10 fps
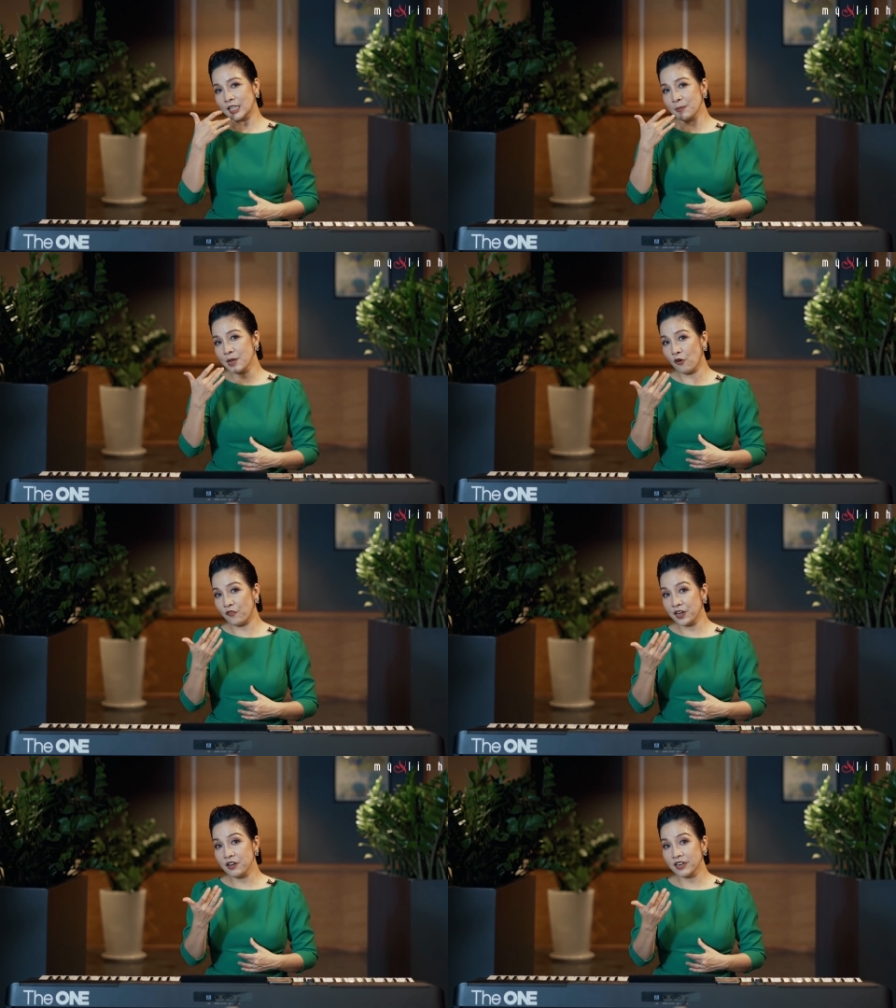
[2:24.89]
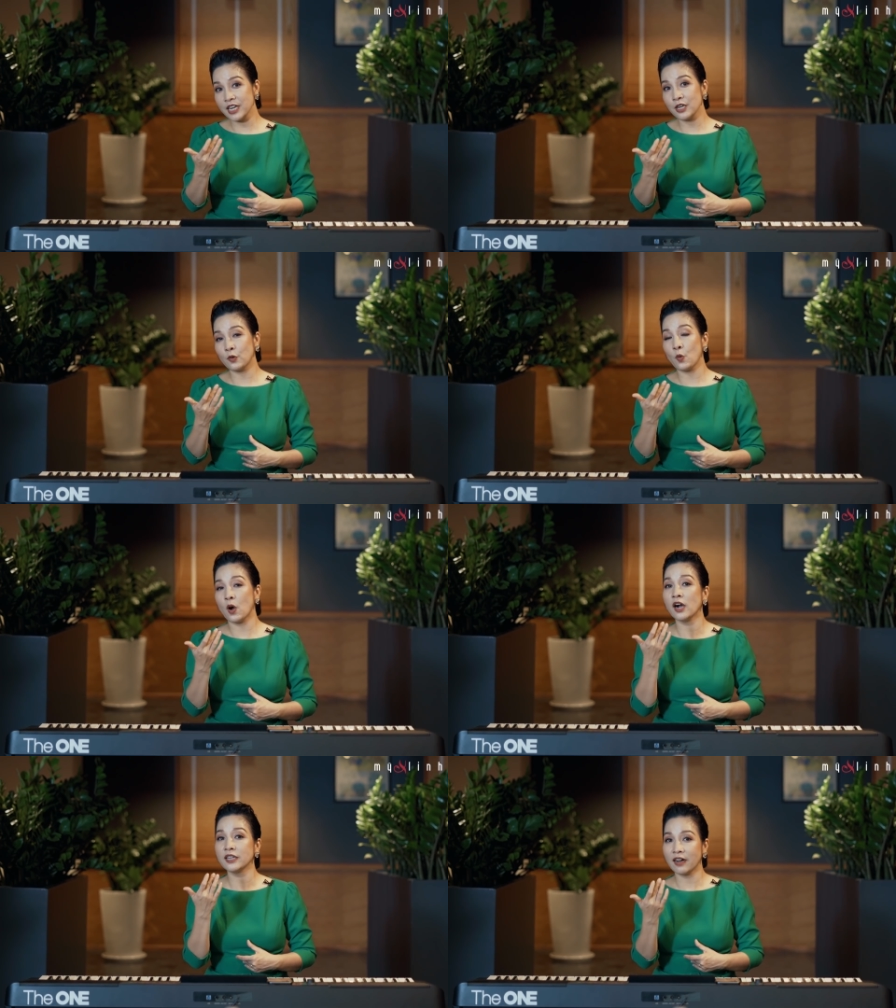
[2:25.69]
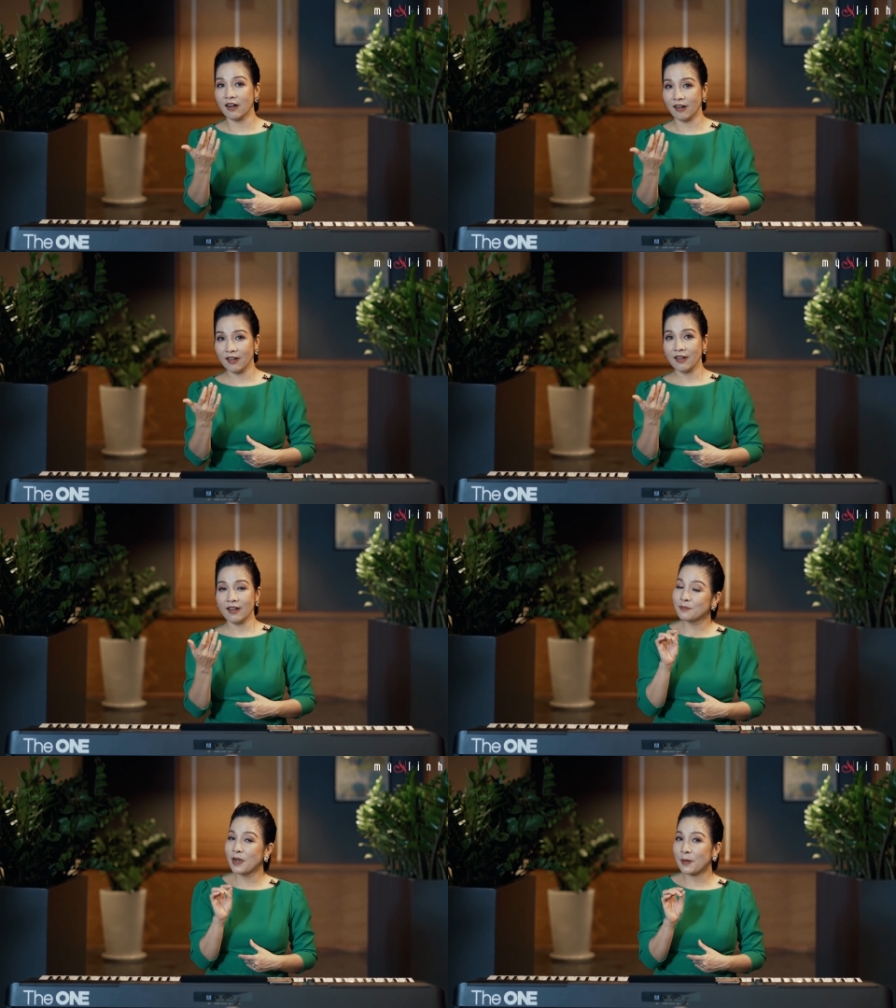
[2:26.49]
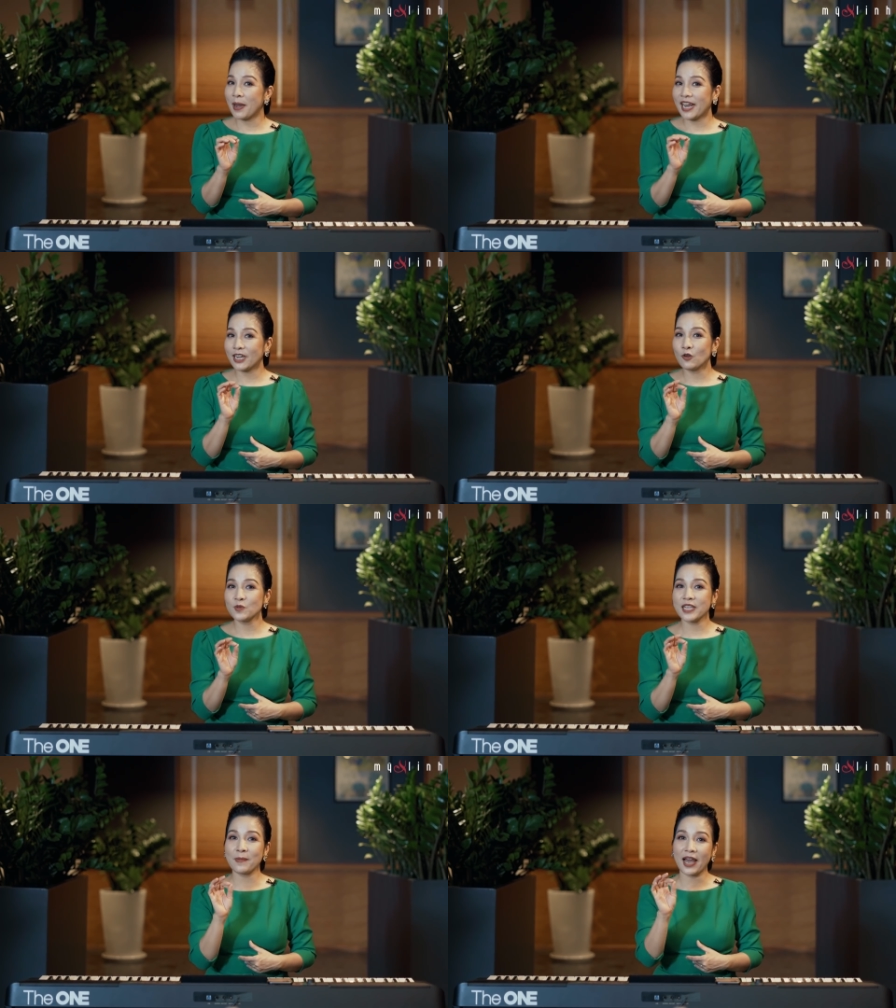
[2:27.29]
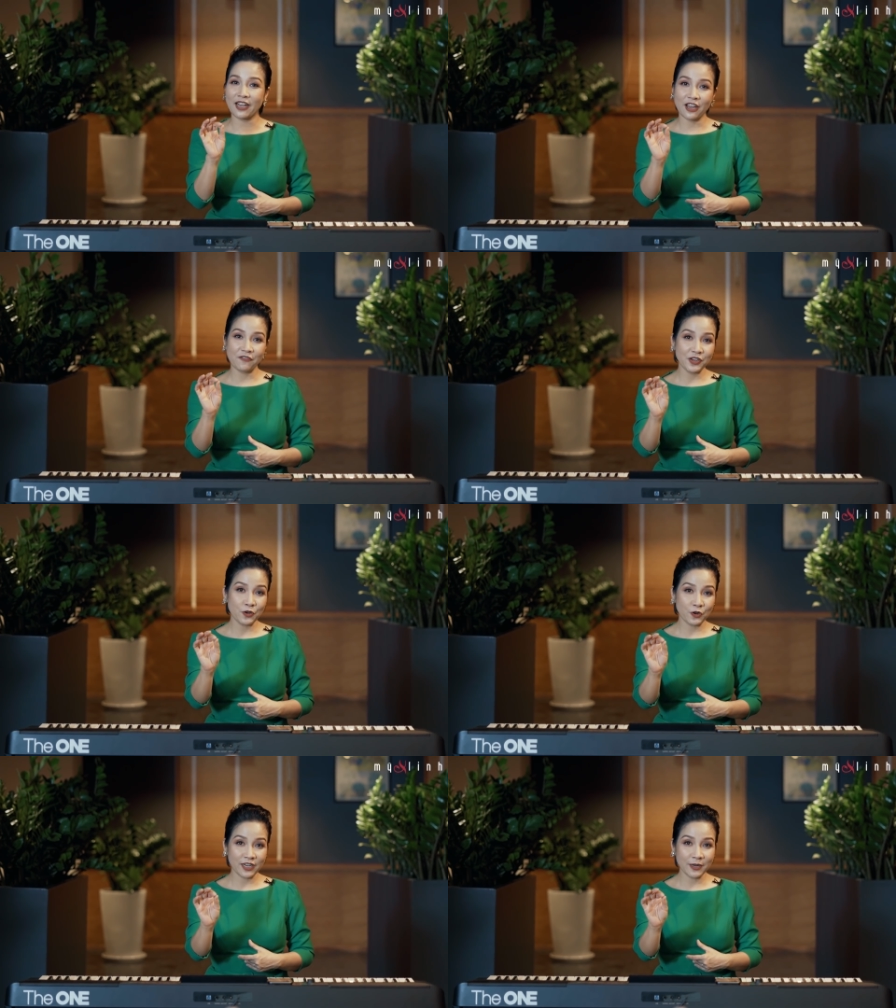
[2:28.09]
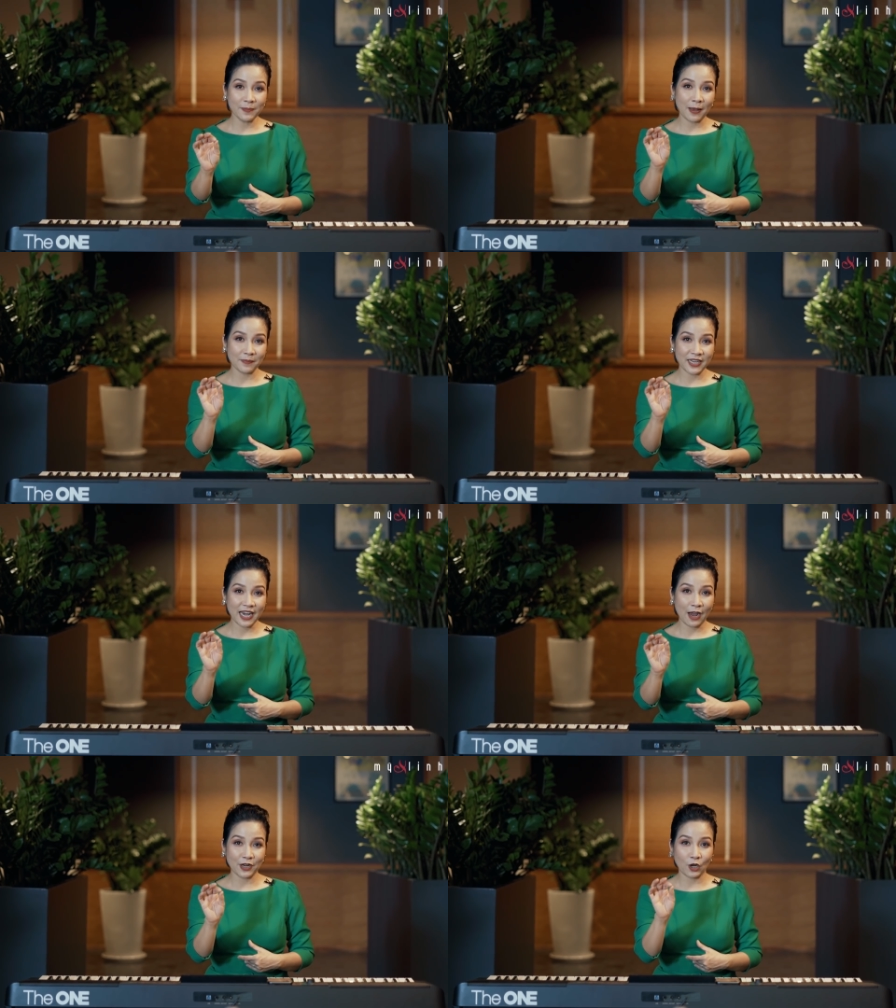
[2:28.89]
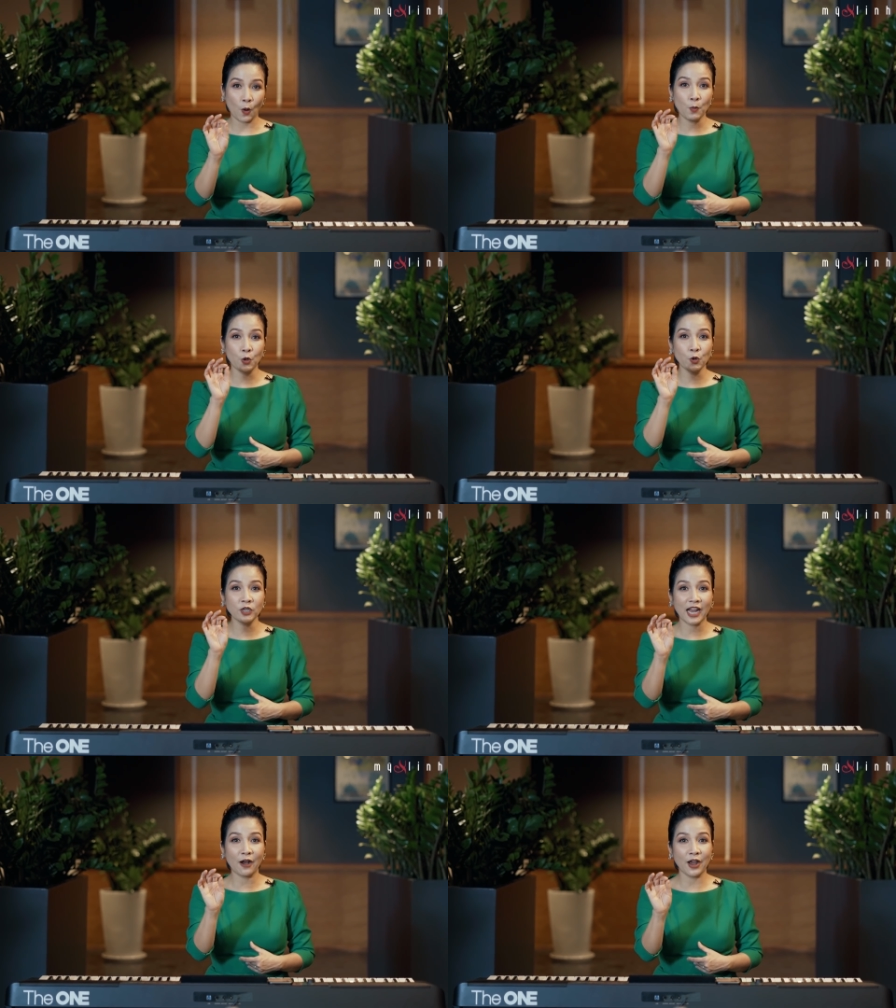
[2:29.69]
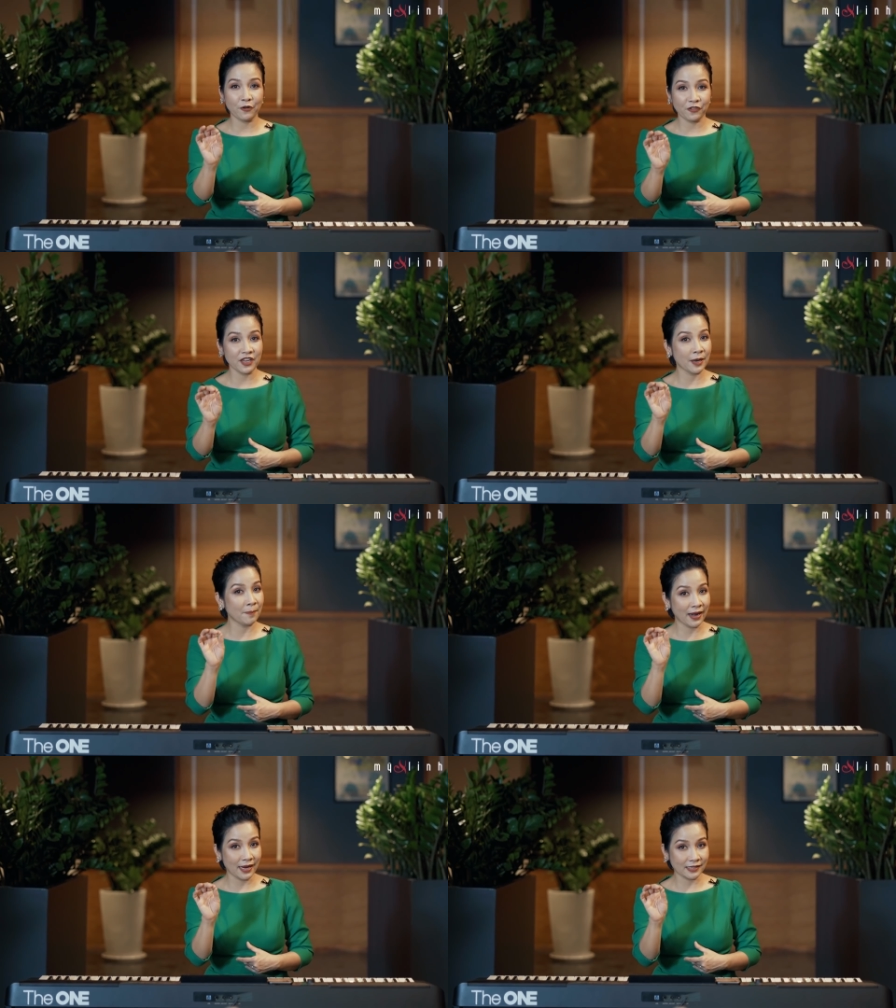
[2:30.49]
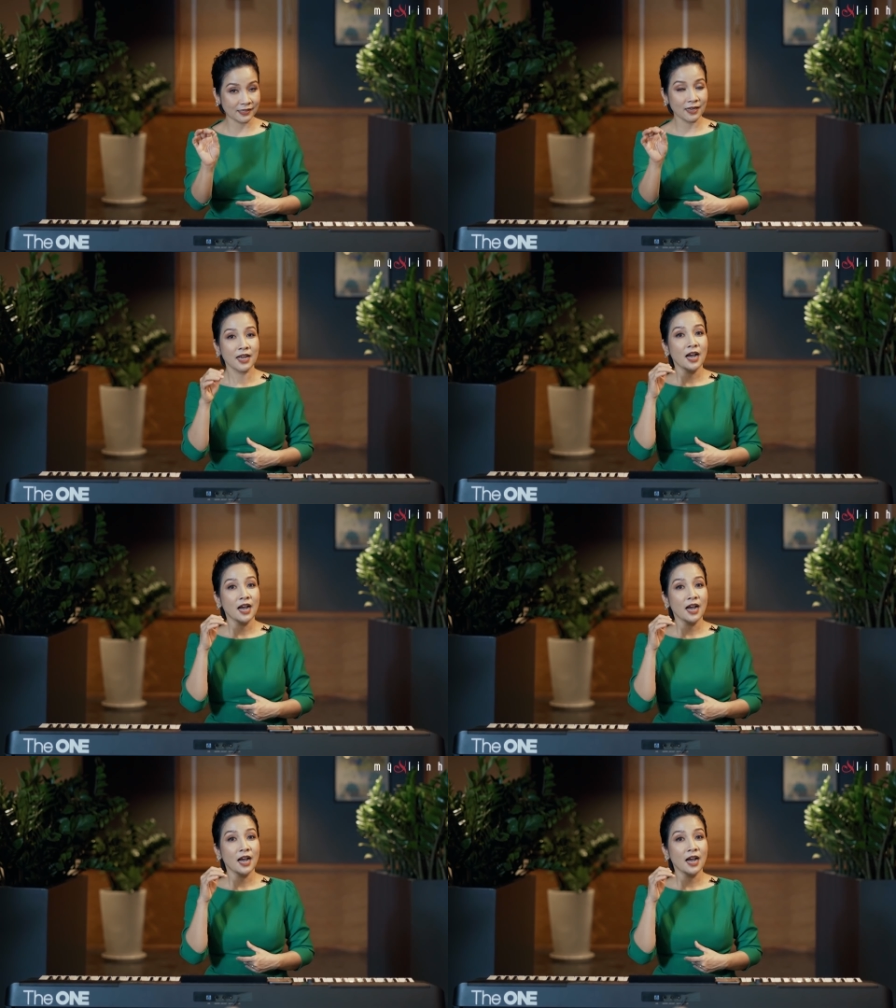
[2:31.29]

tìm hiểu về đường đi của hơi thở Xin mời các bạn hãy cùng xem lại cái video clip làm thế nào để có một nốt cao healthy and balance.